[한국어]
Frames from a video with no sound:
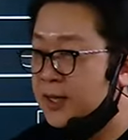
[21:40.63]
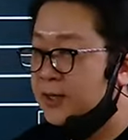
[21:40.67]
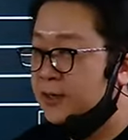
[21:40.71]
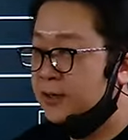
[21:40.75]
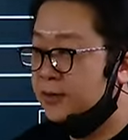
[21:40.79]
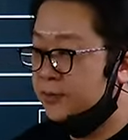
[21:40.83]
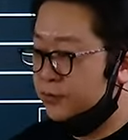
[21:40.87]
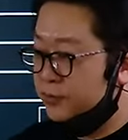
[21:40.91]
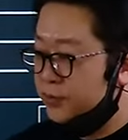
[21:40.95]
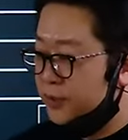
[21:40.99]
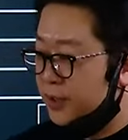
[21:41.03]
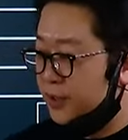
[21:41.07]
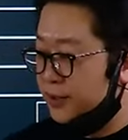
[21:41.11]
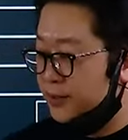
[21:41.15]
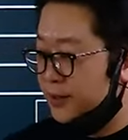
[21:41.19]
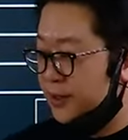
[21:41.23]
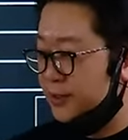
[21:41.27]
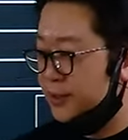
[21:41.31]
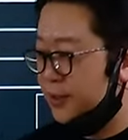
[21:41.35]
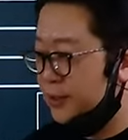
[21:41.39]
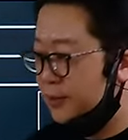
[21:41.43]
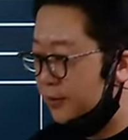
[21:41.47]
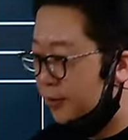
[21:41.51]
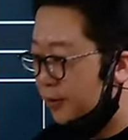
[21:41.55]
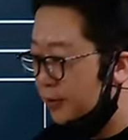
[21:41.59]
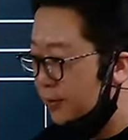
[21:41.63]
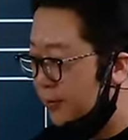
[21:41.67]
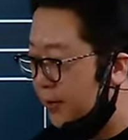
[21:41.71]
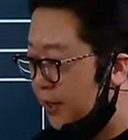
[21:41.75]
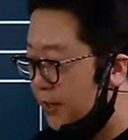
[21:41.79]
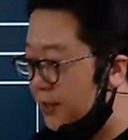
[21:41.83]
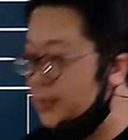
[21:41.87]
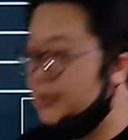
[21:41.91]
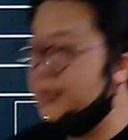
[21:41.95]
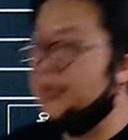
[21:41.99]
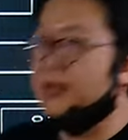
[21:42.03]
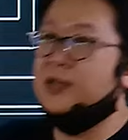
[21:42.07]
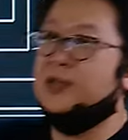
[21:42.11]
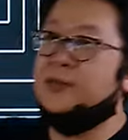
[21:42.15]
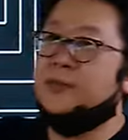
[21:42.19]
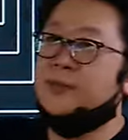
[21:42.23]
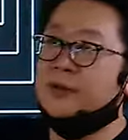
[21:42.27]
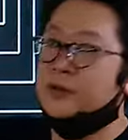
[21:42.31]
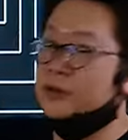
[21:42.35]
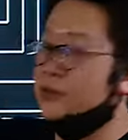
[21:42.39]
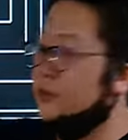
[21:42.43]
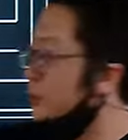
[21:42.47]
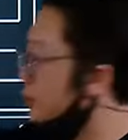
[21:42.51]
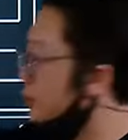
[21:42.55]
그럼 주상생자는 얼마 이상이면